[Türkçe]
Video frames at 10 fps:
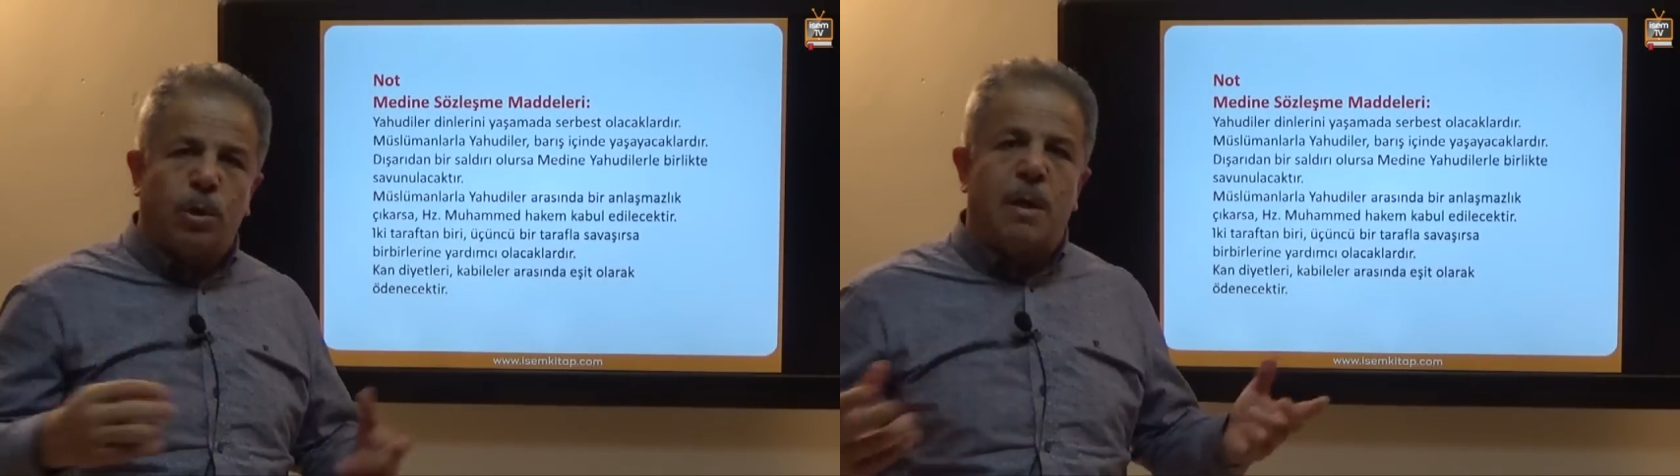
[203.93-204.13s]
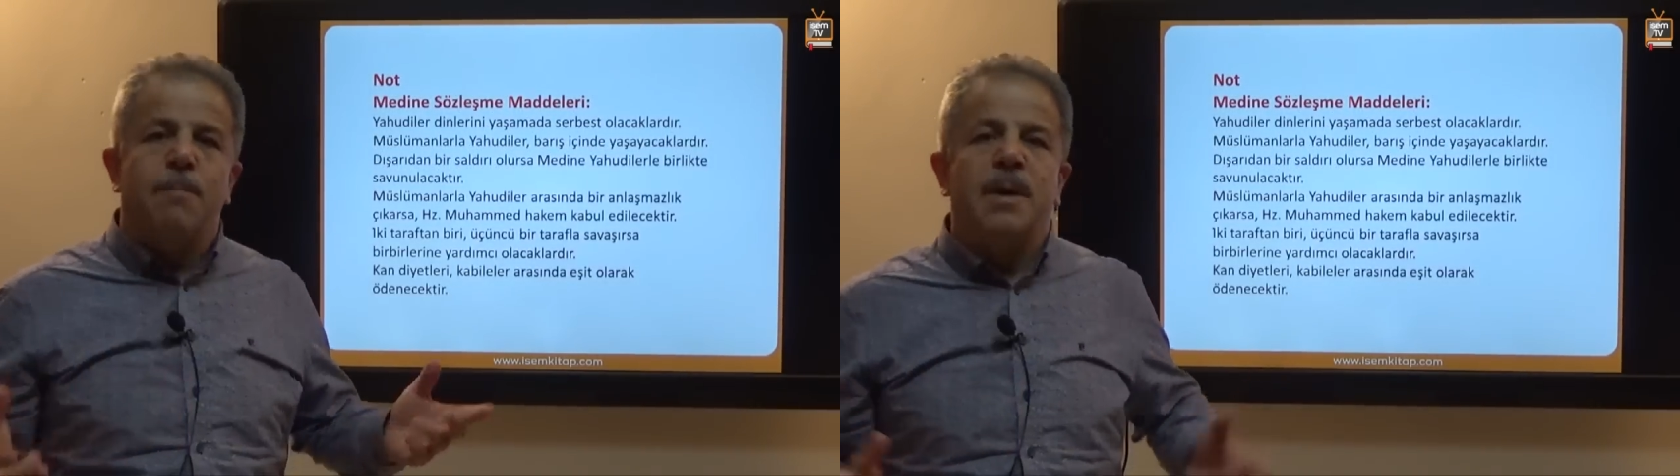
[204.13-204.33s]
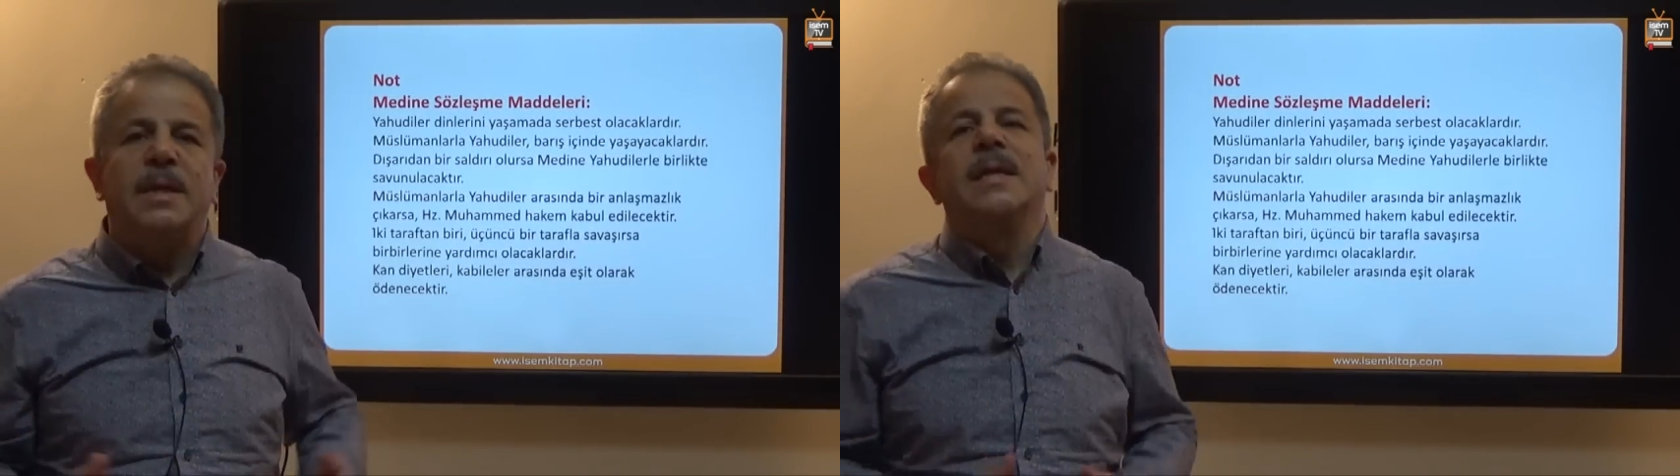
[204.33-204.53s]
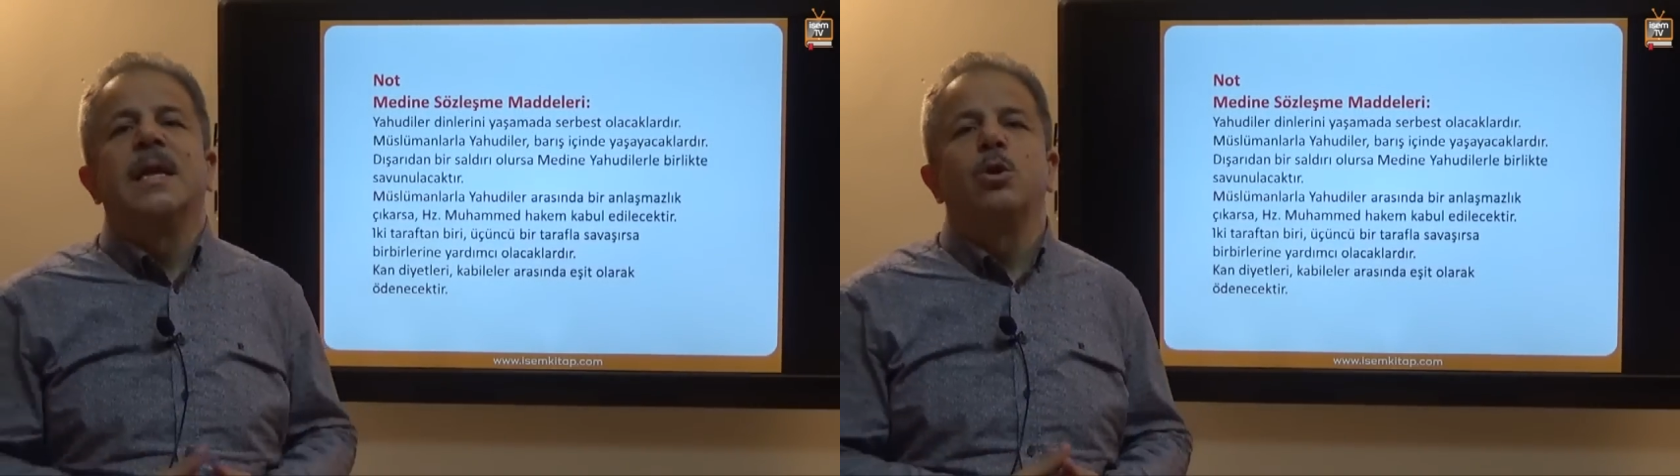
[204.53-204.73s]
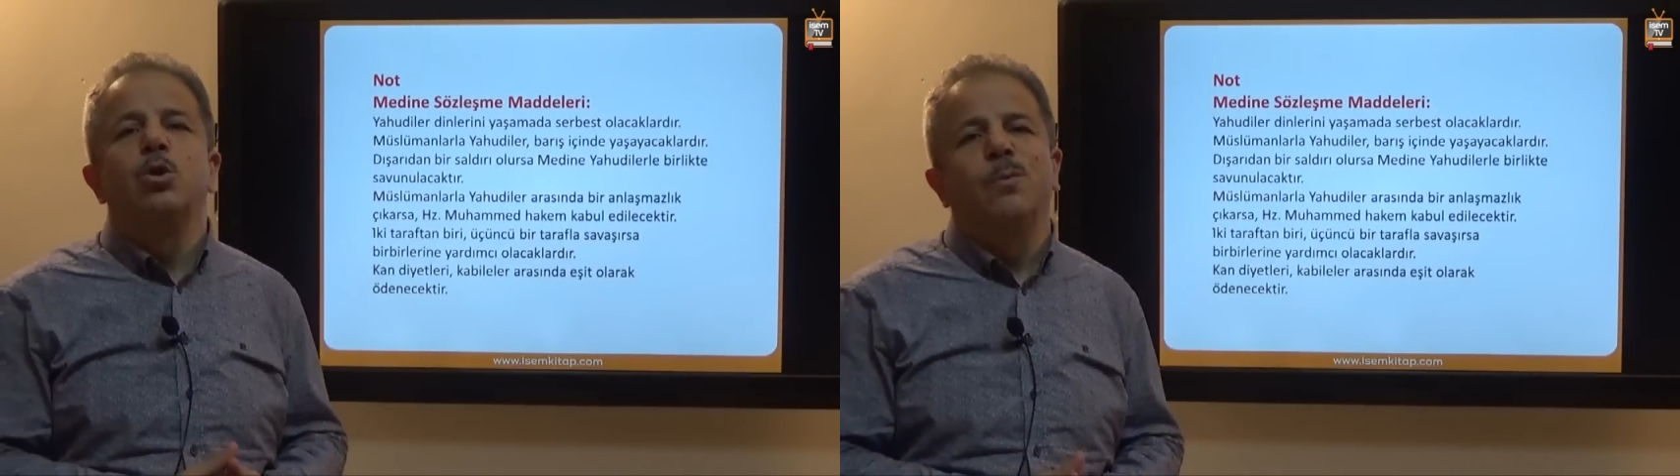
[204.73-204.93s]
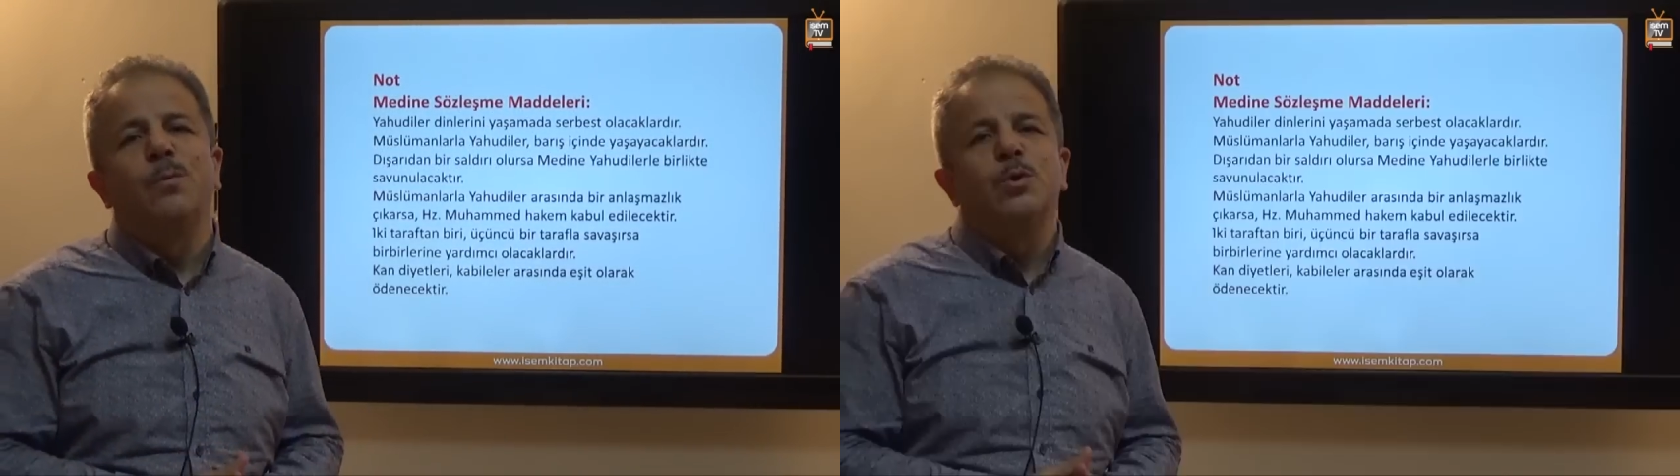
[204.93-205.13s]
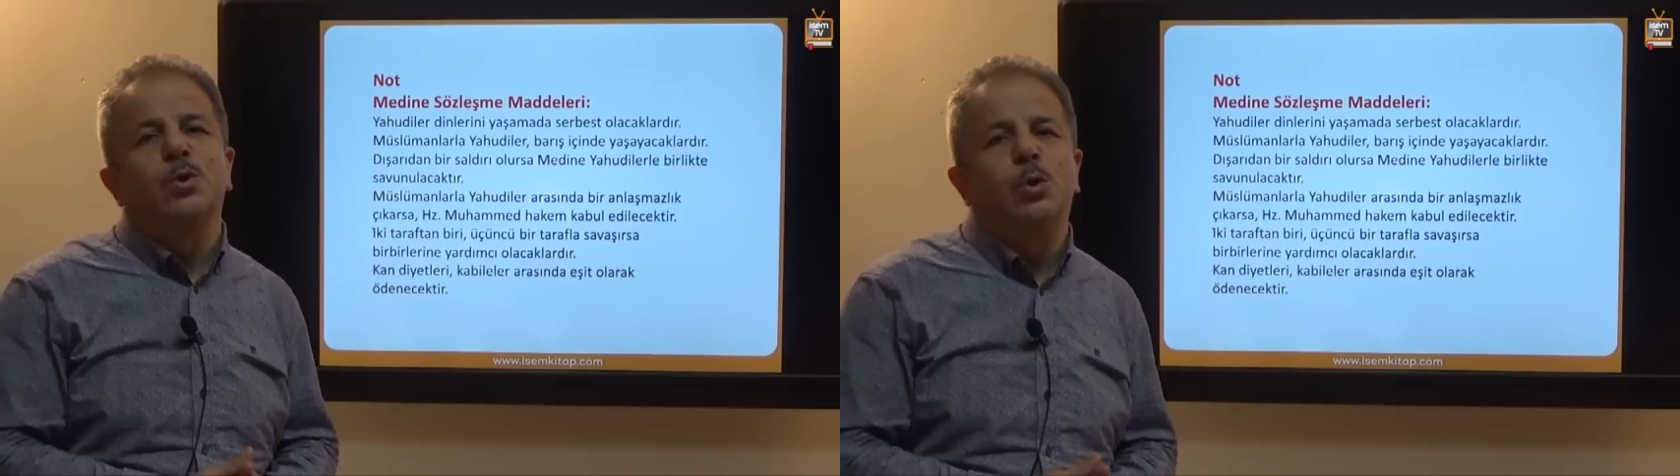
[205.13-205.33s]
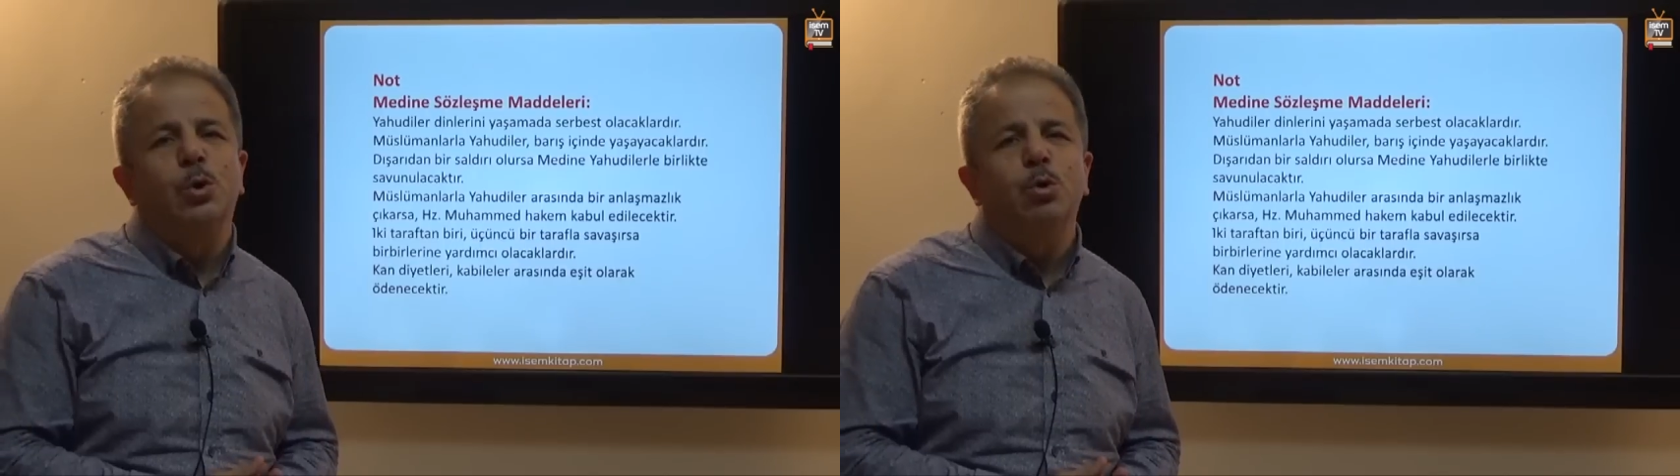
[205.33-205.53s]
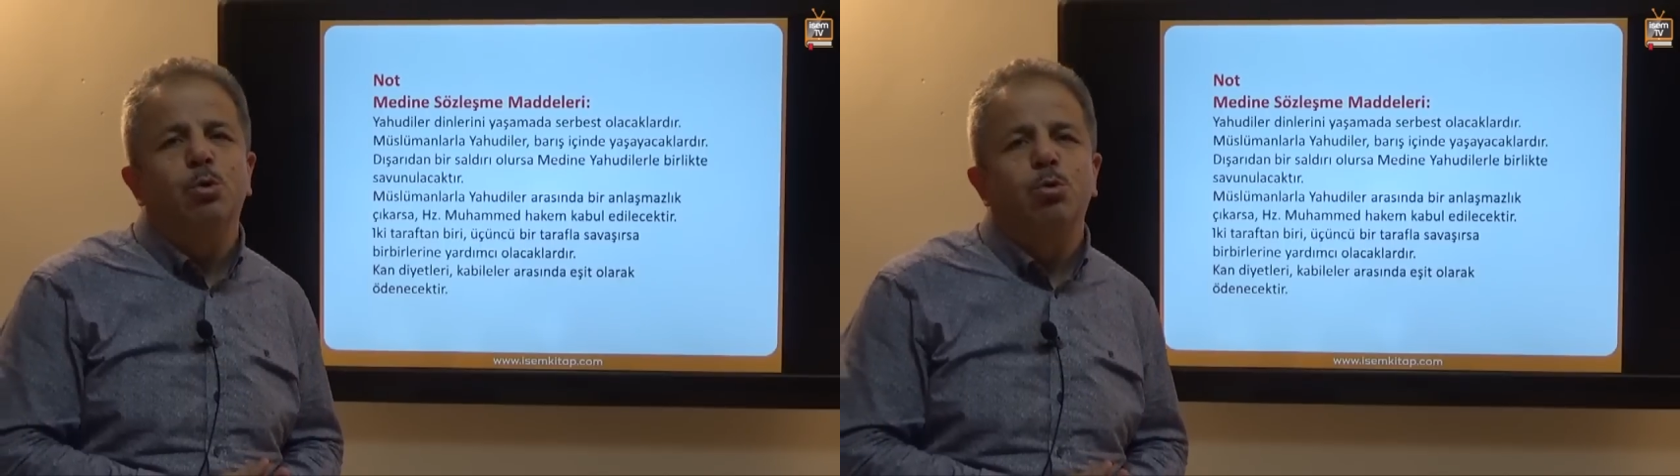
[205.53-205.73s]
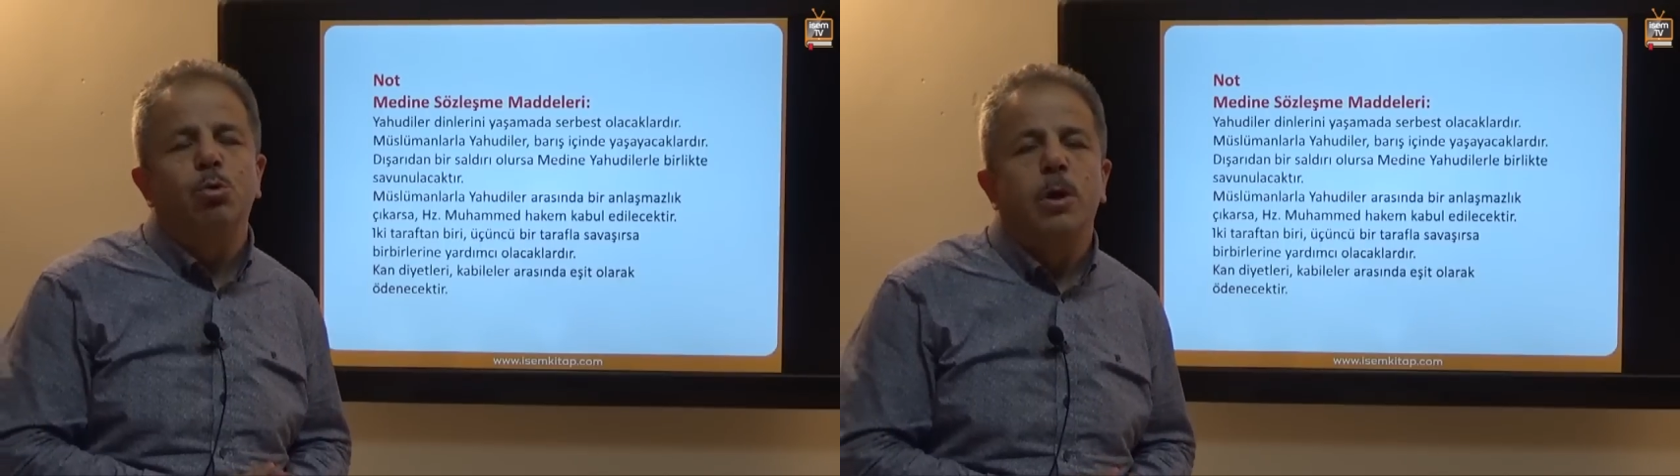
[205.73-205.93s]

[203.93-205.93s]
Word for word: olan Medine'nin nüfusunun